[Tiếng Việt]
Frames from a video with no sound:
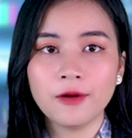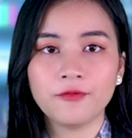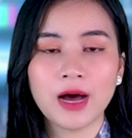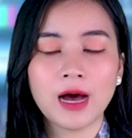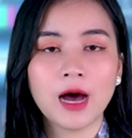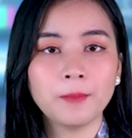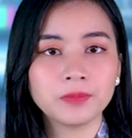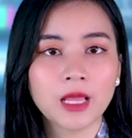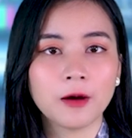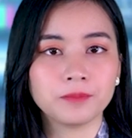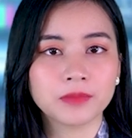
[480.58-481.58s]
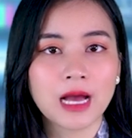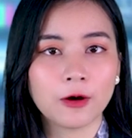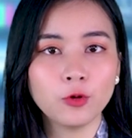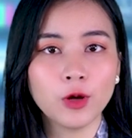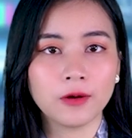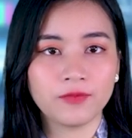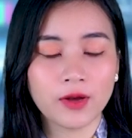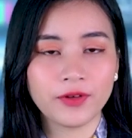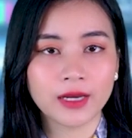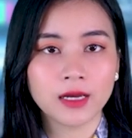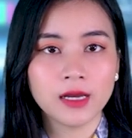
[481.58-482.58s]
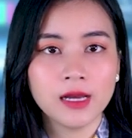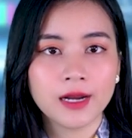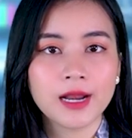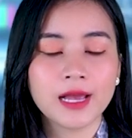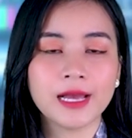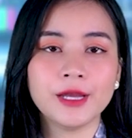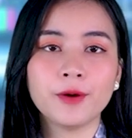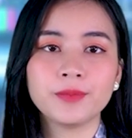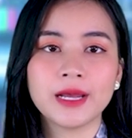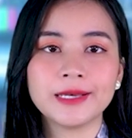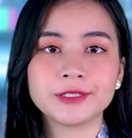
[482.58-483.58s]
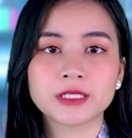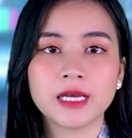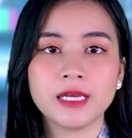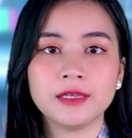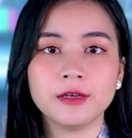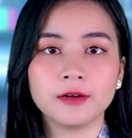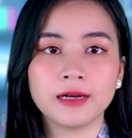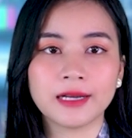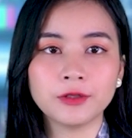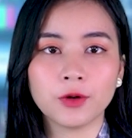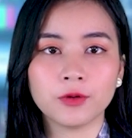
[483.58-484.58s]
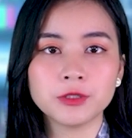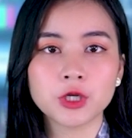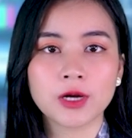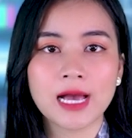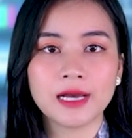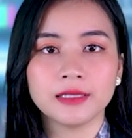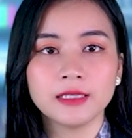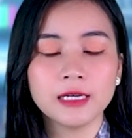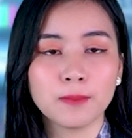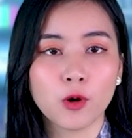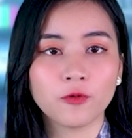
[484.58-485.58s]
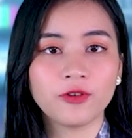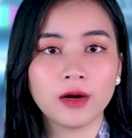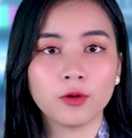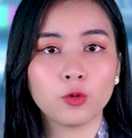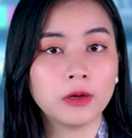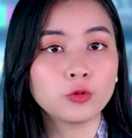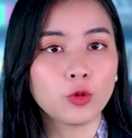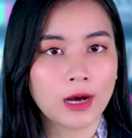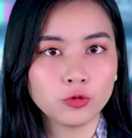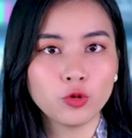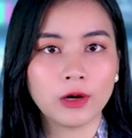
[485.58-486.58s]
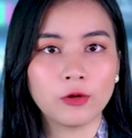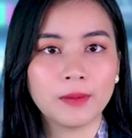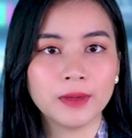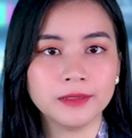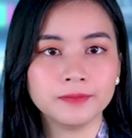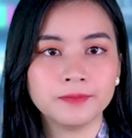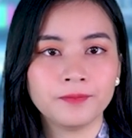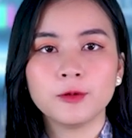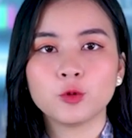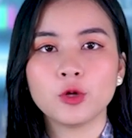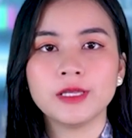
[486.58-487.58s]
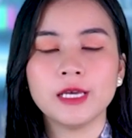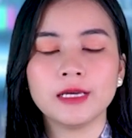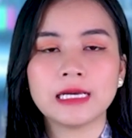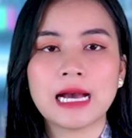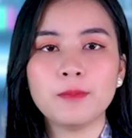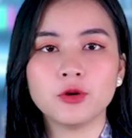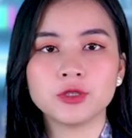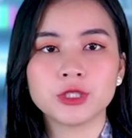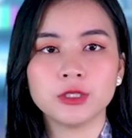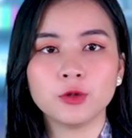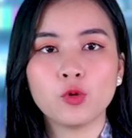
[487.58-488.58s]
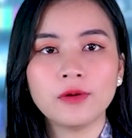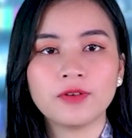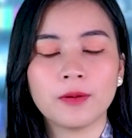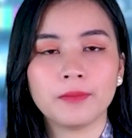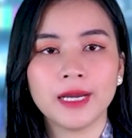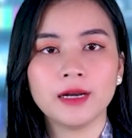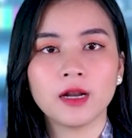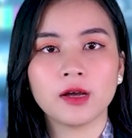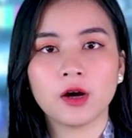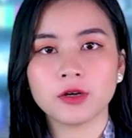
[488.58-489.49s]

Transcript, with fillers: và âm thầm thảo luận về việc đề nghị ông Zelensky nhượng lãnh thổ cho Nga như là một phần của thỏa thuận hòa bình. Tuy nhiên, cả Bộ trưởng Quốc phòng Mỹ Lloyd